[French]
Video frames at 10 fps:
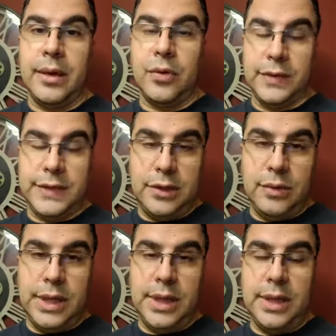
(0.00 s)

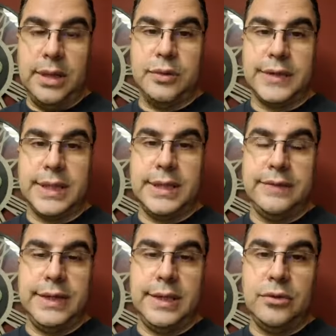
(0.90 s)
continuer nos
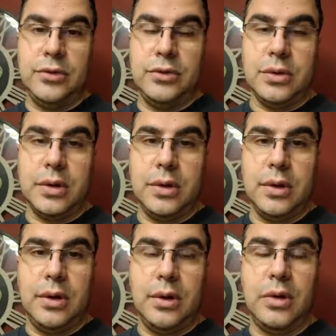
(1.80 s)
activités du jour
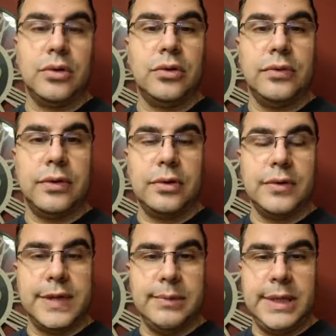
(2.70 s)
en retrouvant
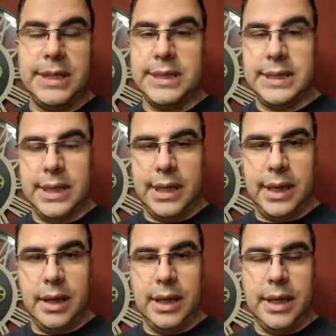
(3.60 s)
nos amis ici et
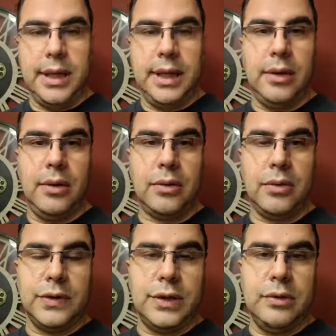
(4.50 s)
là et en
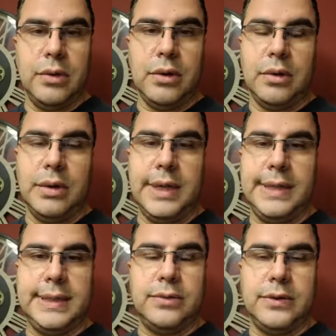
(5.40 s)
continuant les
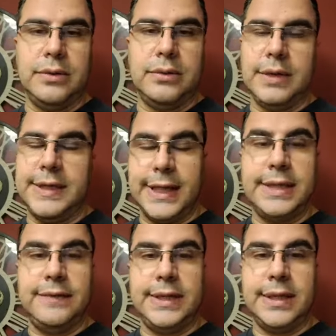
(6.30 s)
discussions, les
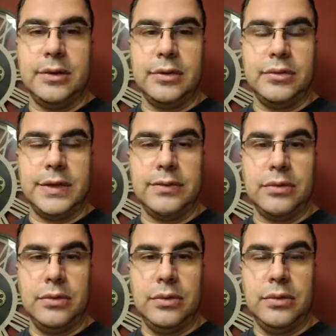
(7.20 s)
activités que nous
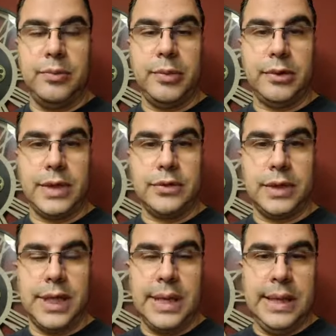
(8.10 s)
avons eues pendant la
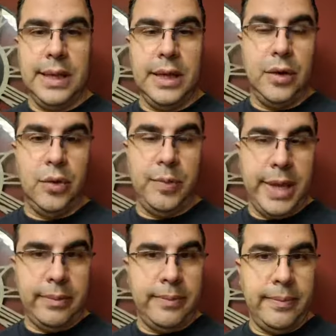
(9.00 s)
journée, ou
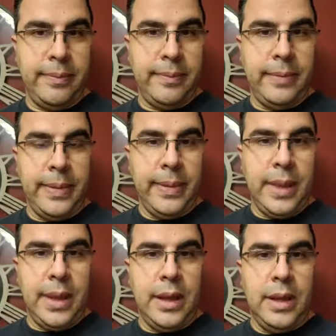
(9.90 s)
bien
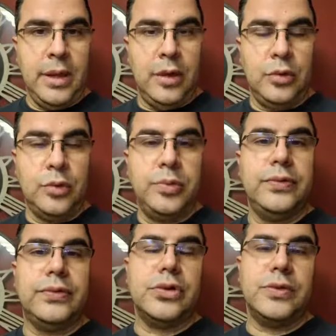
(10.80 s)
nous
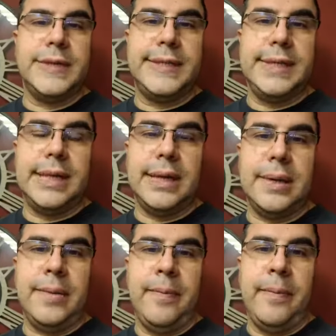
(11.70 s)
pouvons
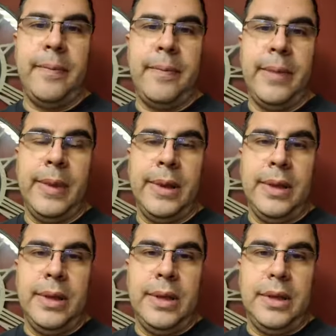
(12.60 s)
choisir
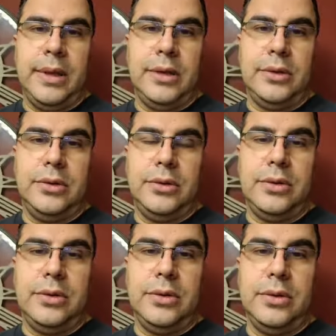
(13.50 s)

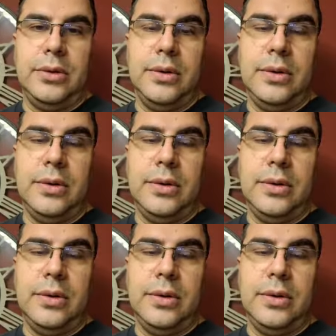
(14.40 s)
de